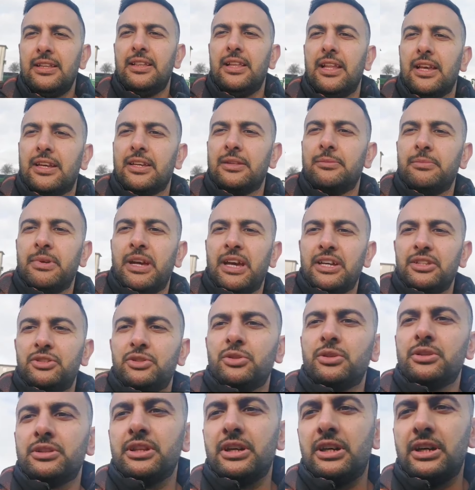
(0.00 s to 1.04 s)
लेकिन मैं
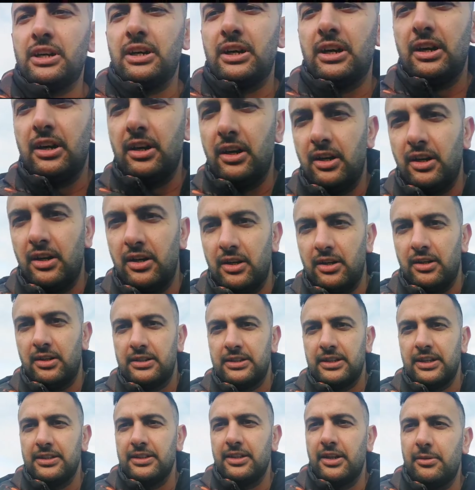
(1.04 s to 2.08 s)
जो है ना
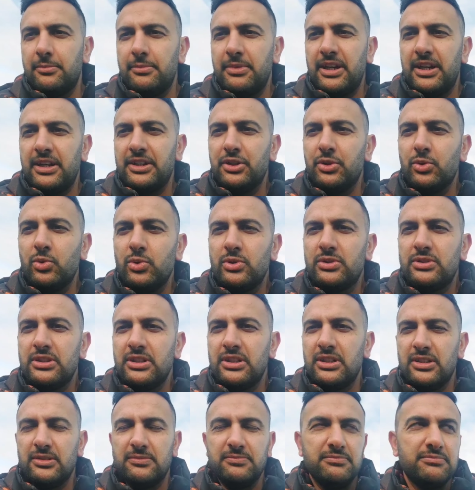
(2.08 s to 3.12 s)
क्या नाम है यूज़
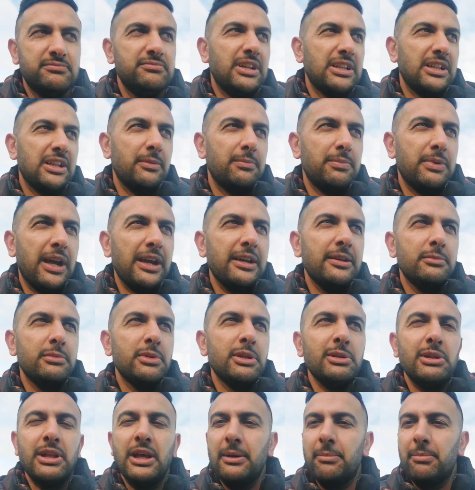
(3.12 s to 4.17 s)
मतलब टाइम
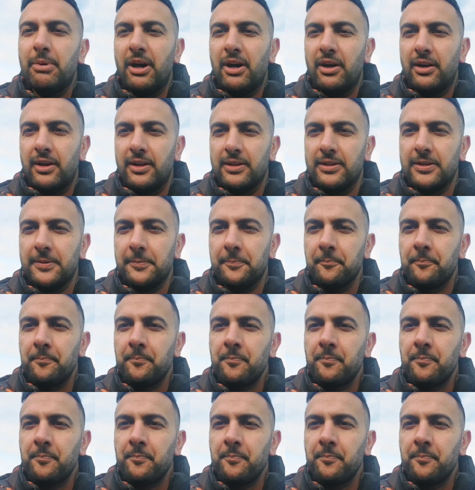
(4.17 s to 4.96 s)
नहीं दे पा रहा था